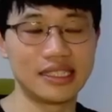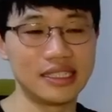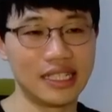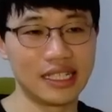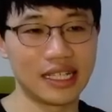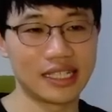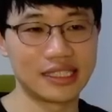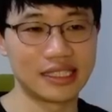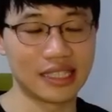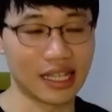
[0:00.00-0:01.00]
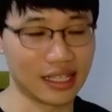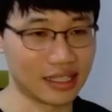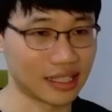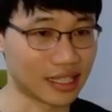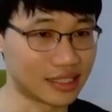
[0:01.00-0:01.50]
얘기하실 때
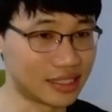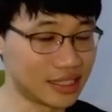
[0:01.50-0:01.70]
날씨